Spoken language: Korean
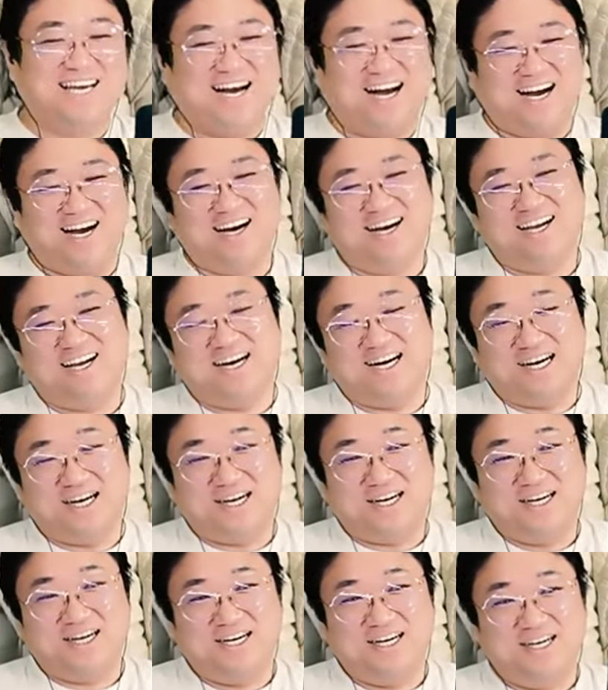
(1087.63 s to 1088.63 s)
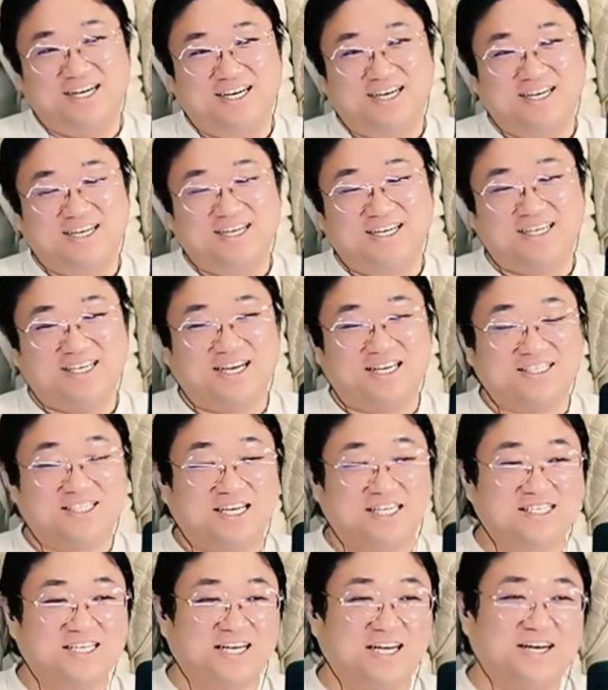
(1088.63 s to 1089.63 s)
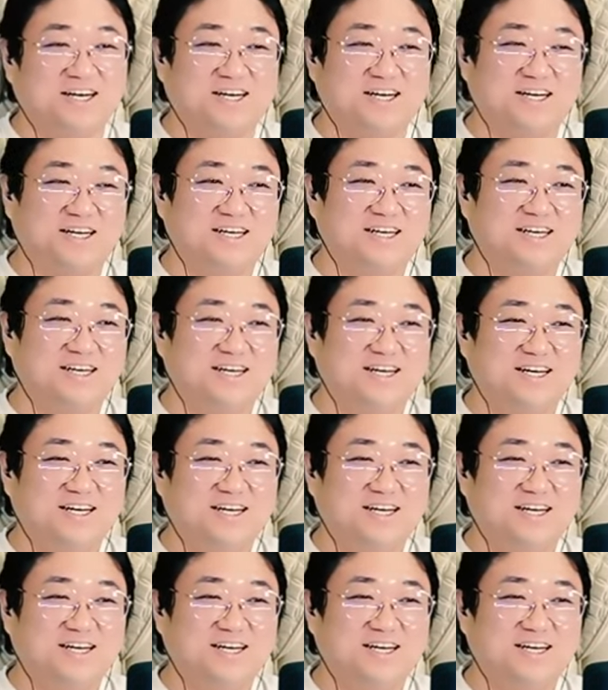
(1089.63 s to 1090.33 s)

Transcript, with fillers: 야, 아가야. 야, 잭잭아.